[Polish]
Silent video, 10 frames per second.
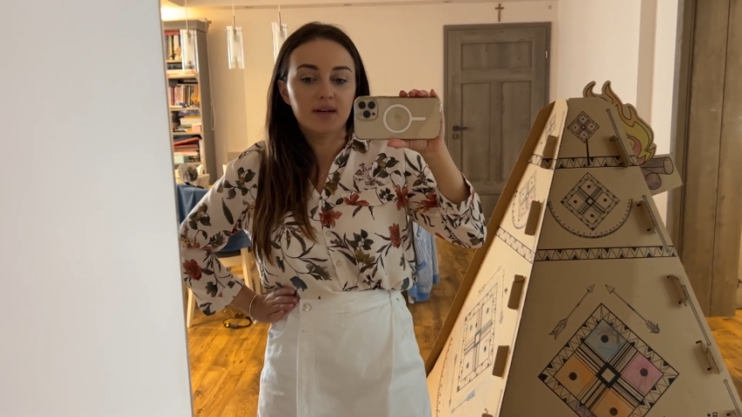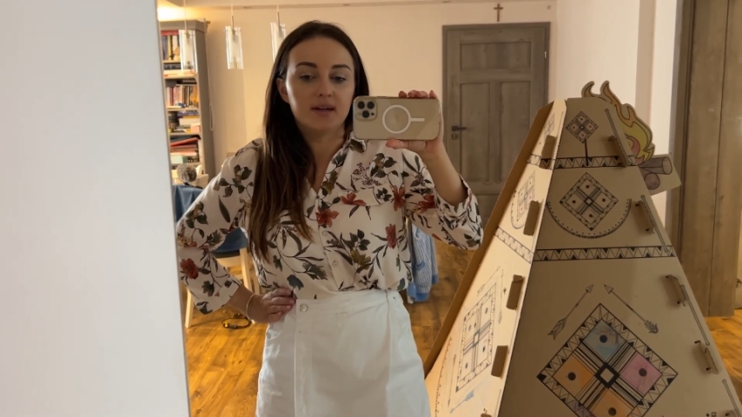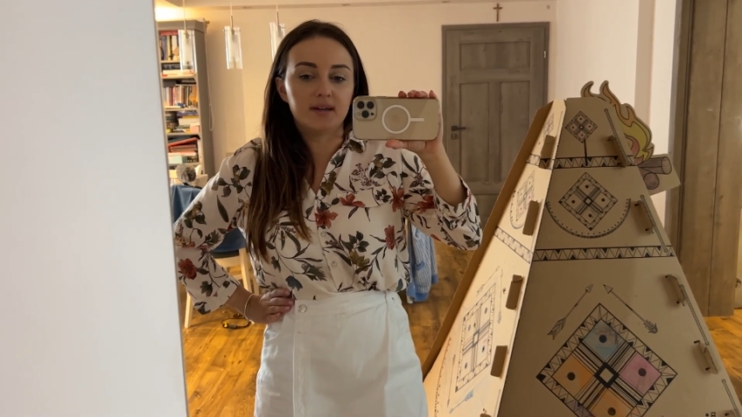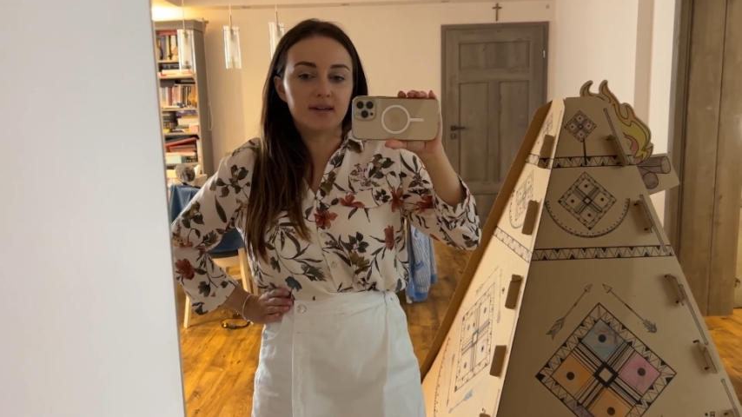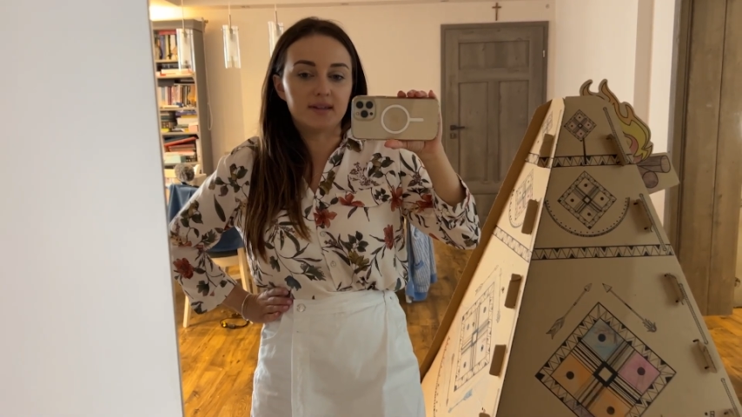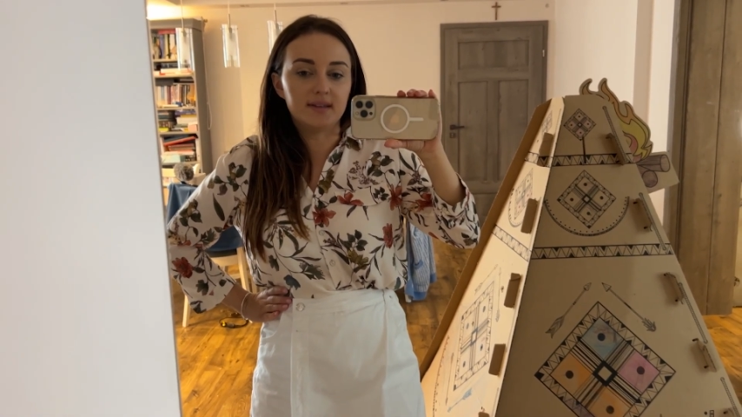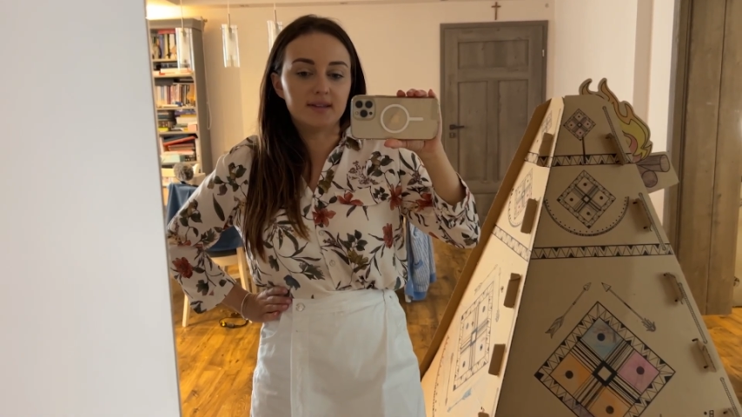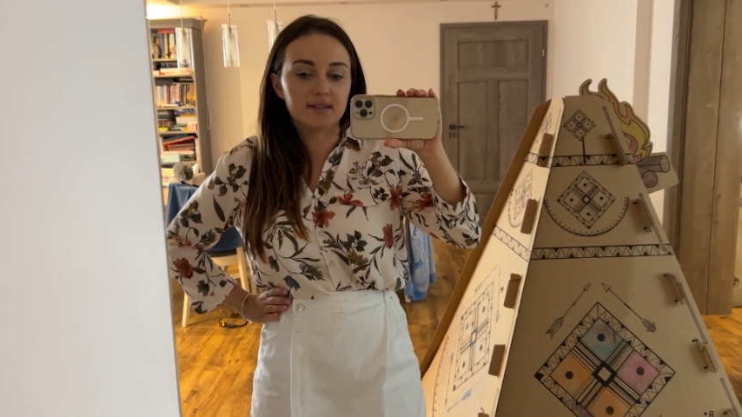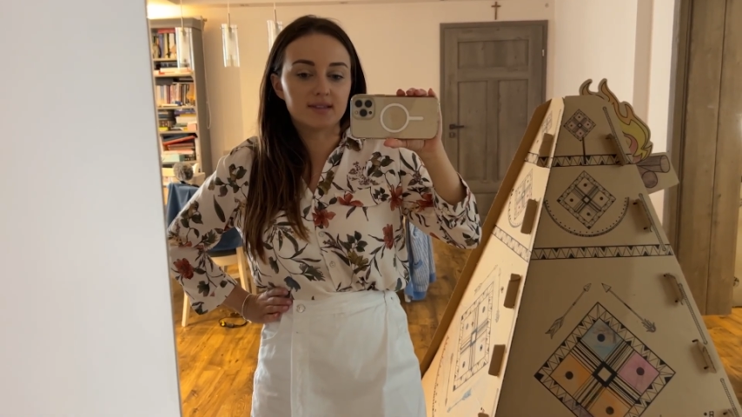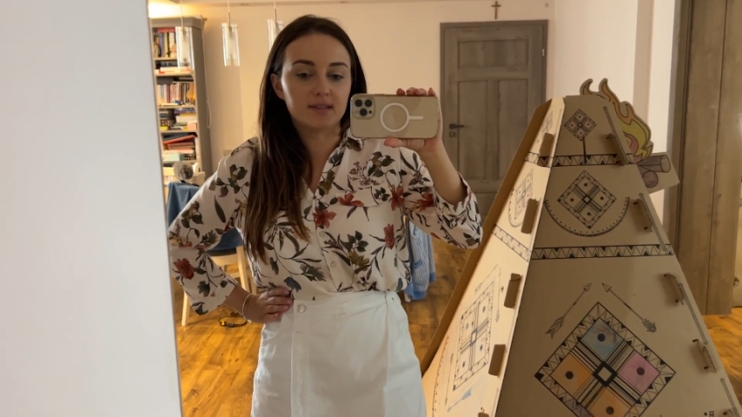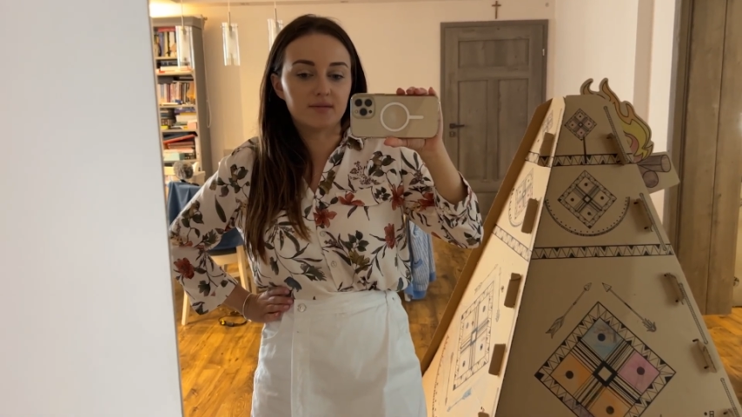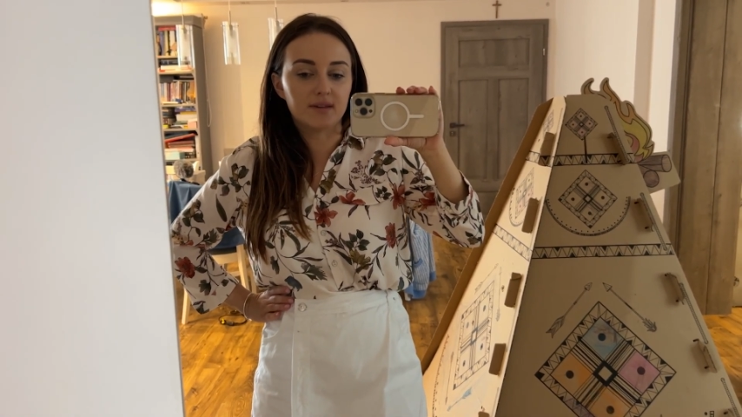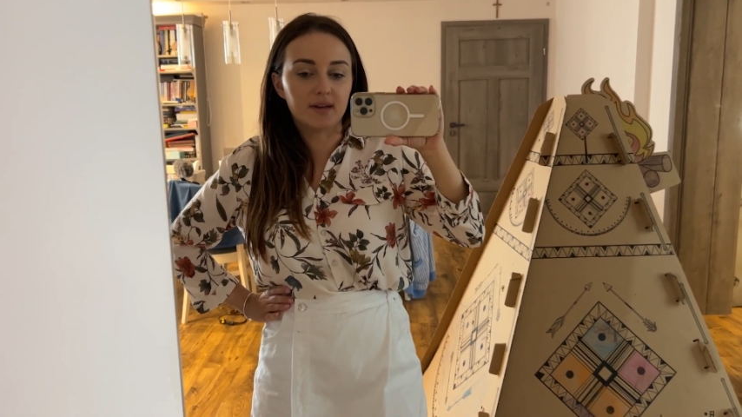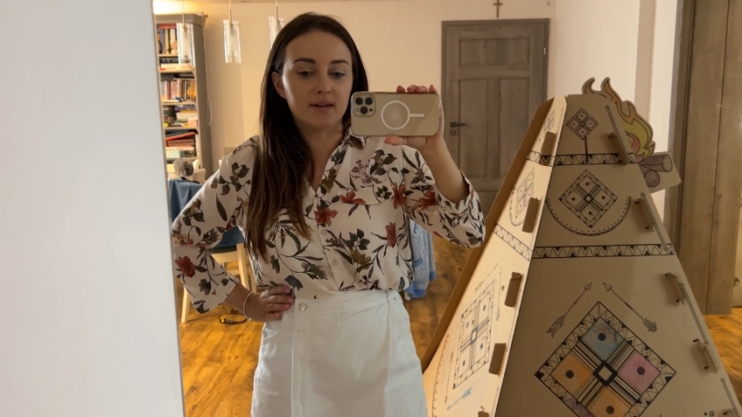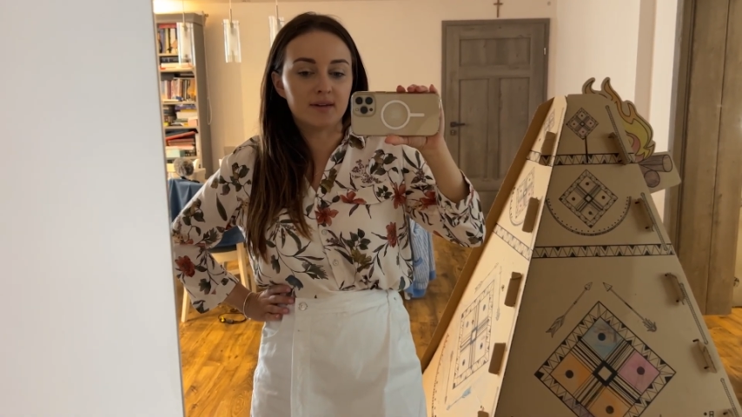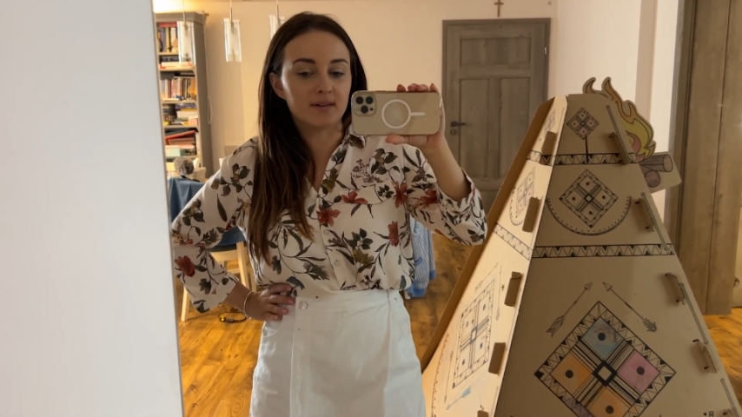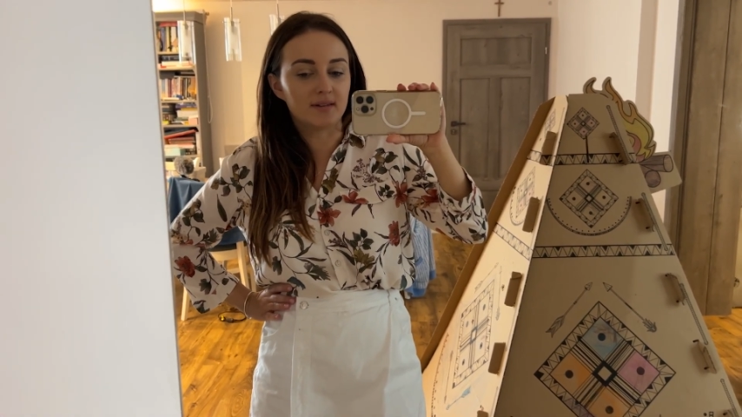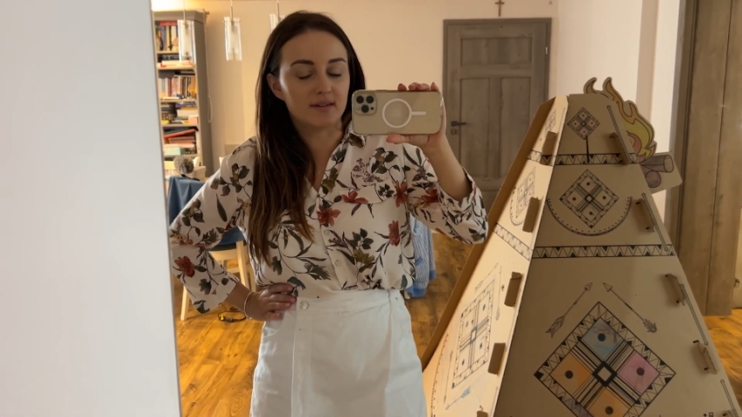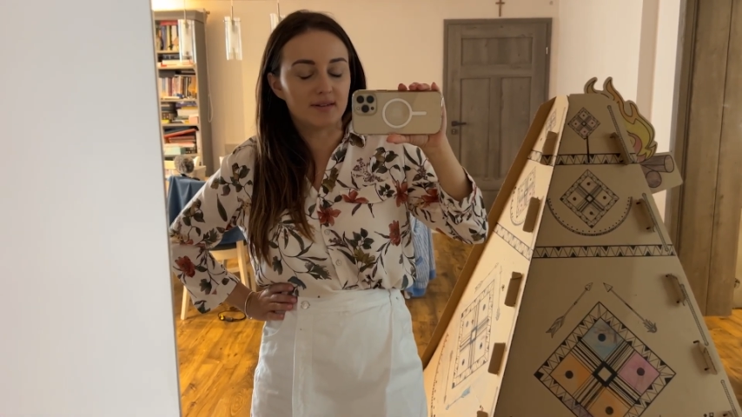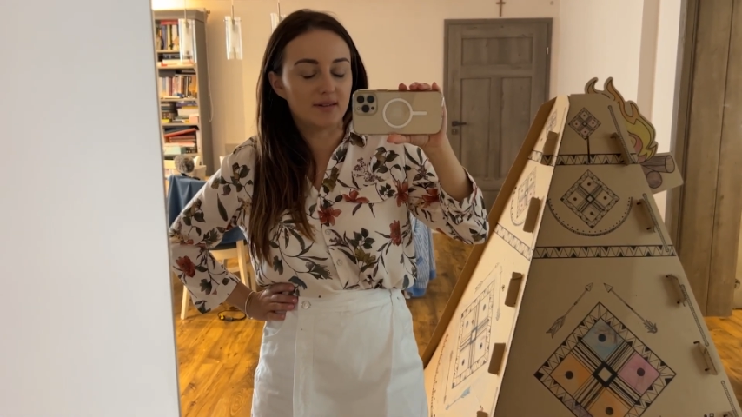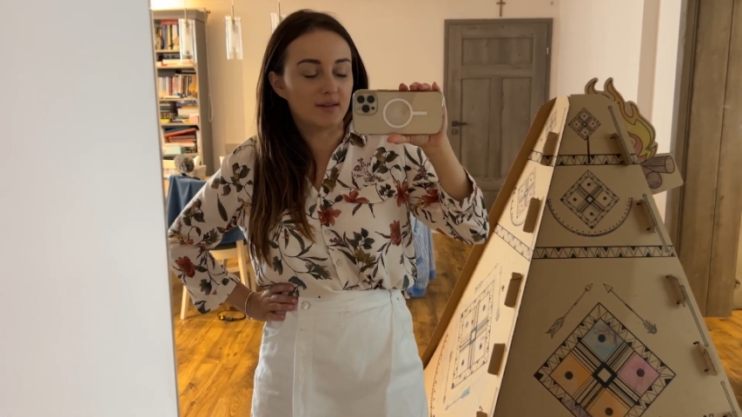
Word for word: e, intensywnie e,